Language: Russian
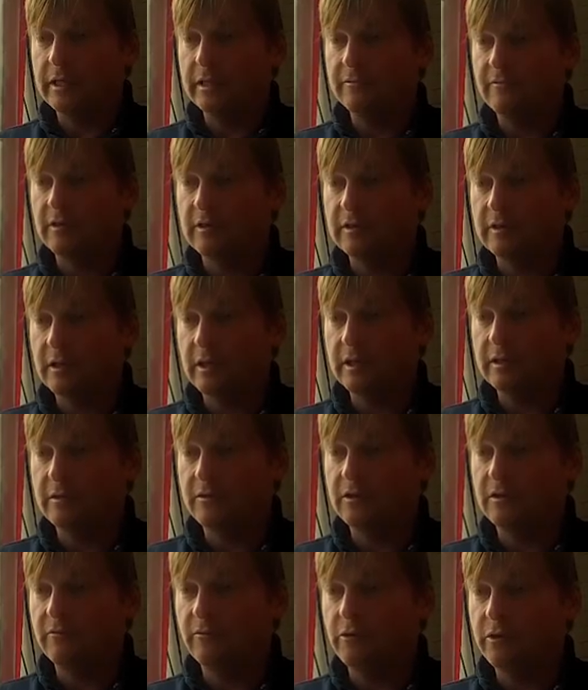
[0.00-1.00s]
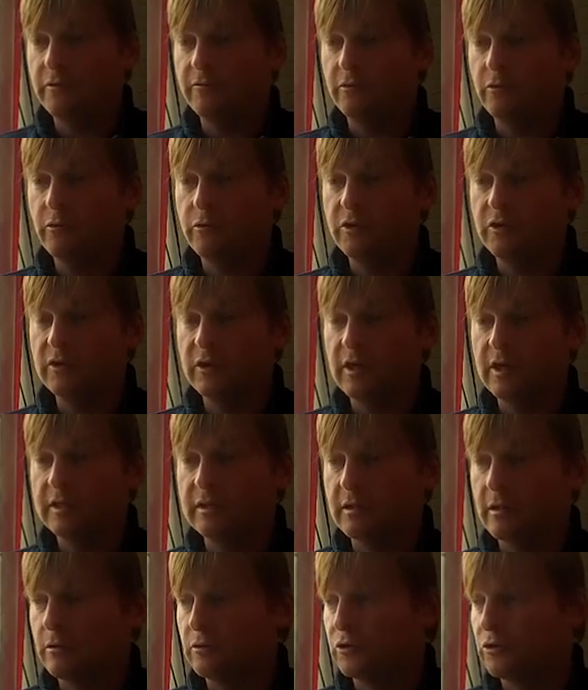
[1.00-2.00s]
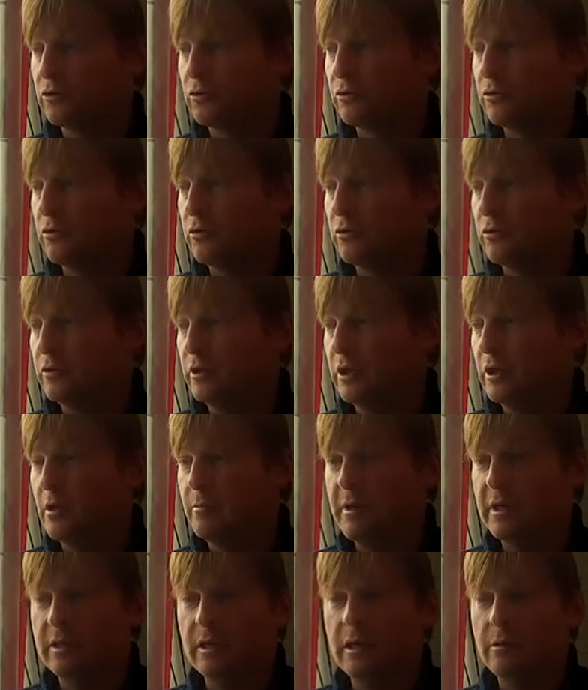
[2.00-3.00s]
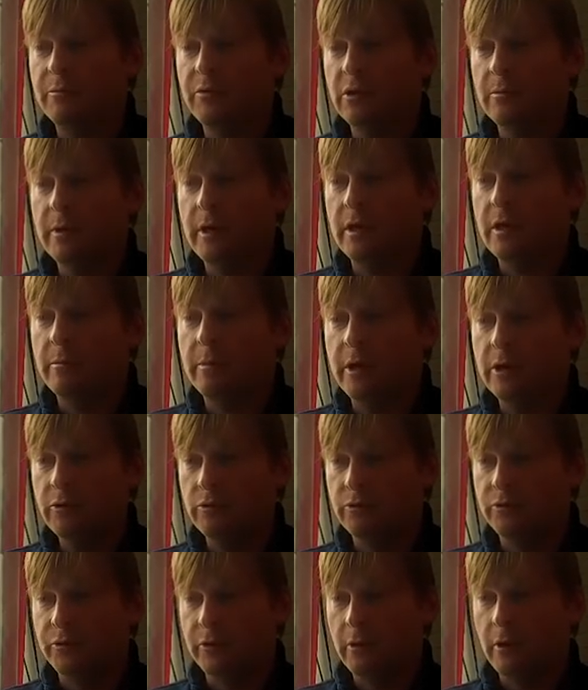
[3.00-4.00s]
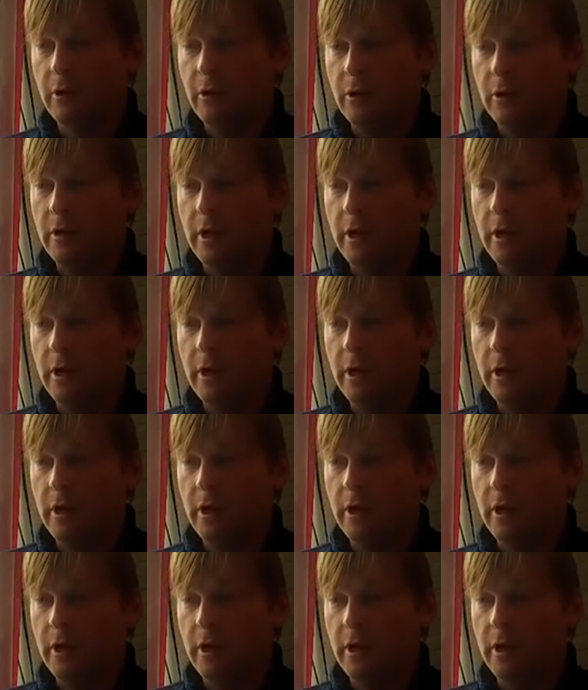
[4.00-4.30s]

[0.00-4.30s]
Ферстрата, сегодня вдруг не сказал, что «Не, ребят, я не понимаю, я боюсь». Я